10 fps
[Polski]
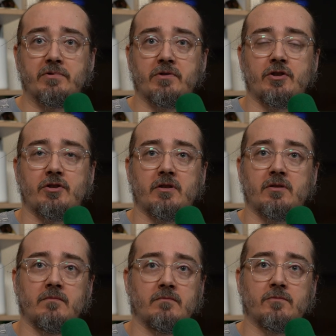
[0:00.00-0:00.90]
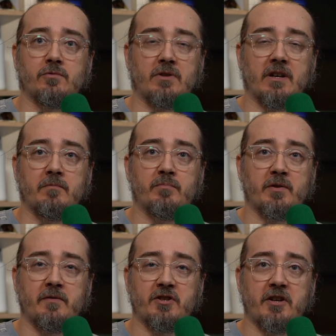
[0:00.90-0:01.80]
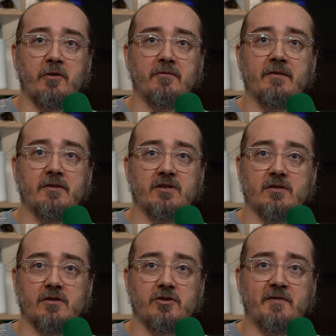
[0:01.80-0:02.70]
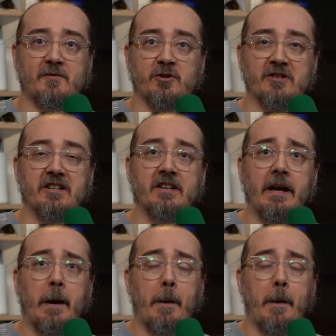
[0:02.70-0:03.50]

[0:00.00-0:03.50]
Myślę, że tutaj przeważają nawet e, dziewczyny.